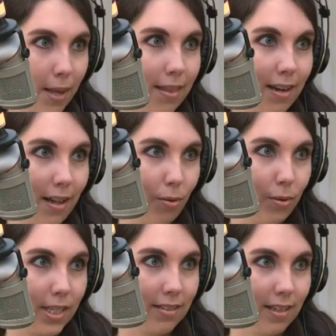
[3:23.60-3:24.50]
del lado
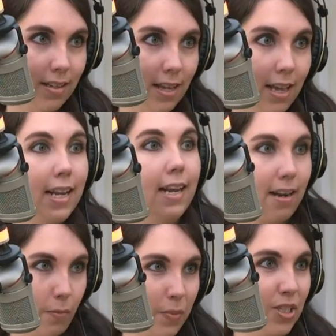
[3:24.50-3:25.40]
oeste y la
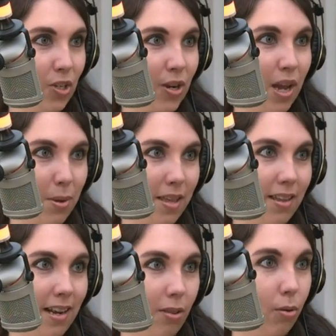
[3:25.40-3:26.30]
represión que había
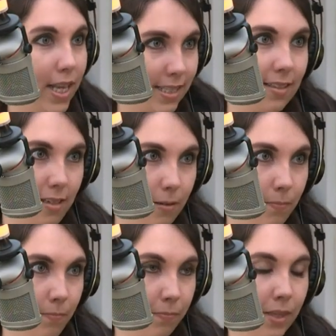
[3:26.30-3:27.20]
del lado este.
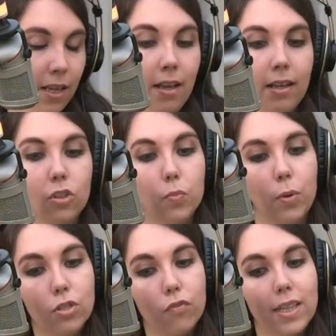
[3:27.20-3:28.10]
Entonces, por
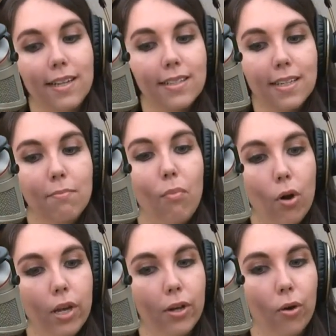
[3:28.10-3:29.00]
eso fue tan
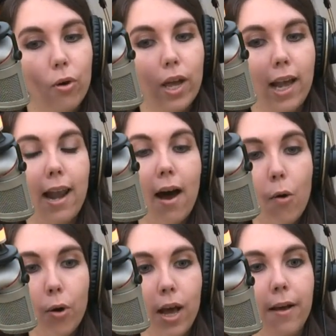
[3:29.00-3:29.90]
simbólico que a la
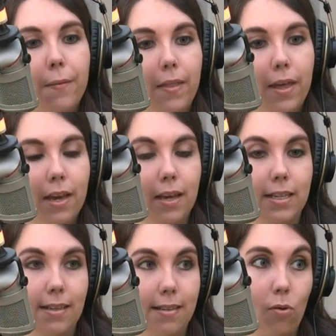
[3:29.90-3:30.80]
hora de que
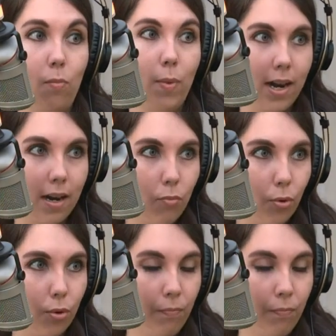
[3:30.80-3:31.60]
se derrumbara el muro